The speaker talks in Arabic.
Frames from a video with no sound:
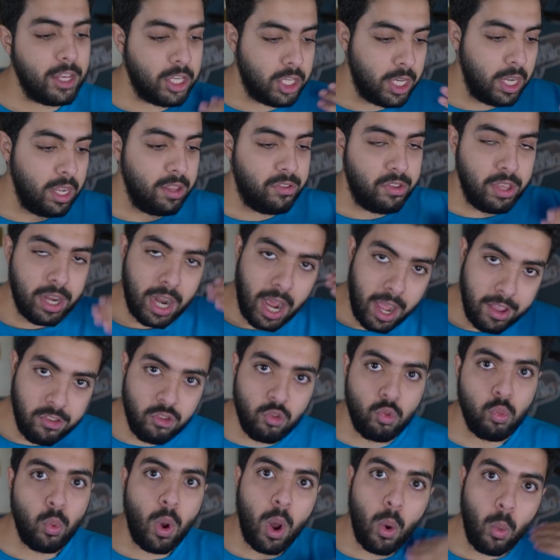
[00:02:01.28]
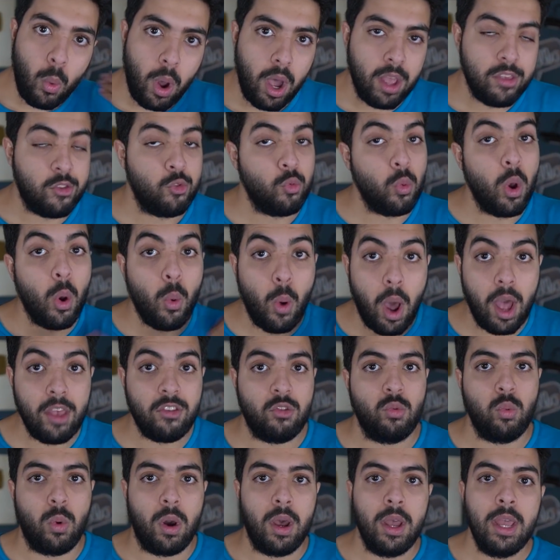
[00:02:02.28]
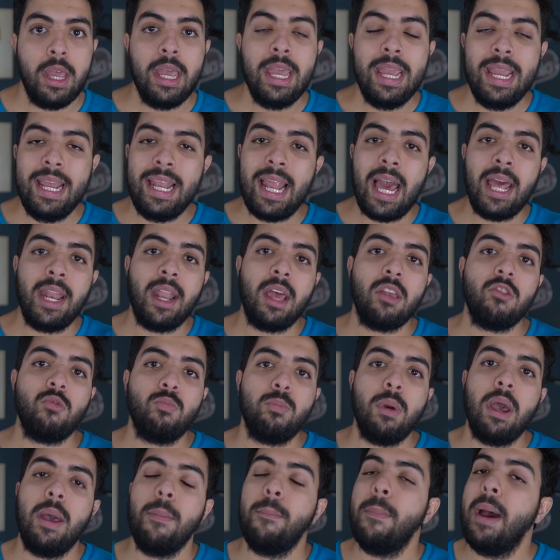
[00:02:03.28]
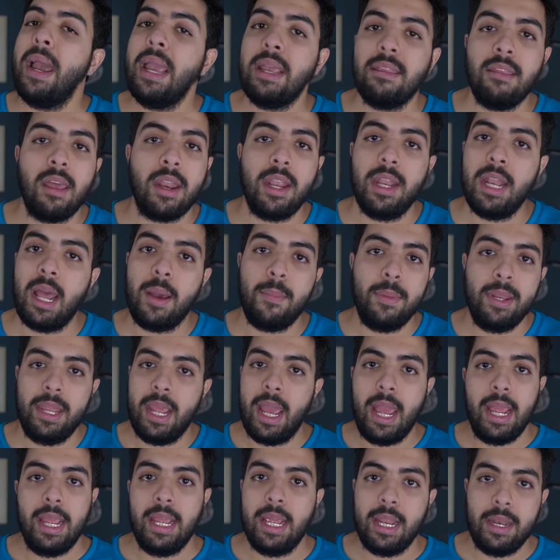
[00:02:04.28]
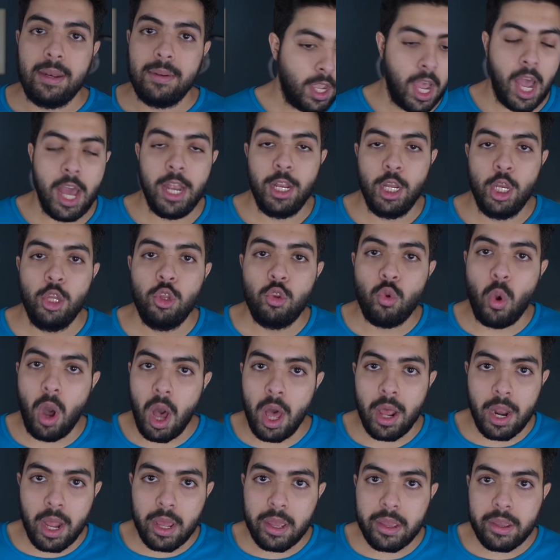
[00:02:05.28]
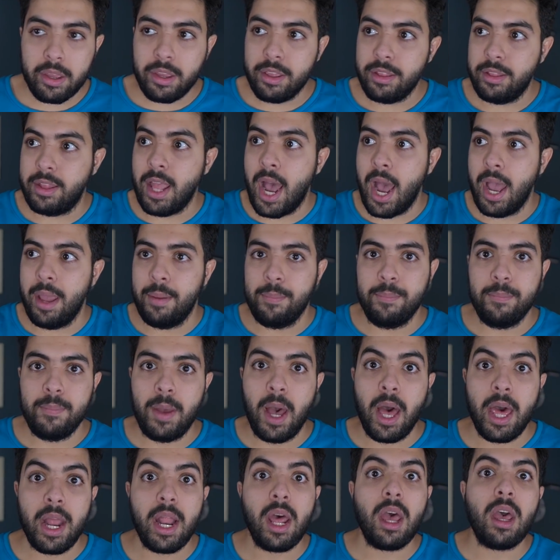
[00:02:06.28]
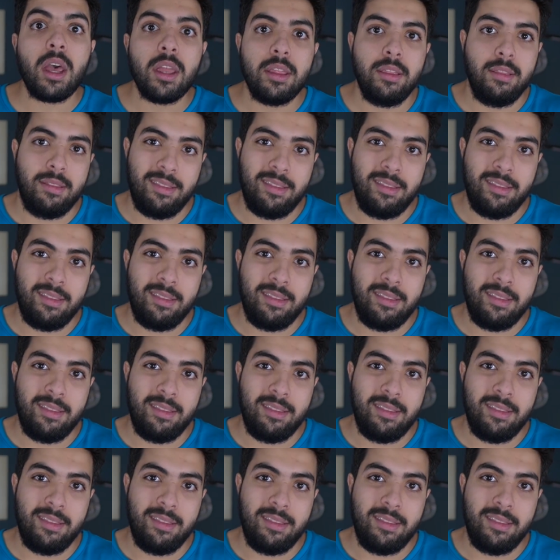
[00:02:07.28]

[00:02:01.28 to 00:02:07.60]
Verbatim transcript: هذا الشيء يصير اسوا واسوا واسوا الى ان اصبح ما يقدر ينام نهائيا كان عنده ارق دائم ارق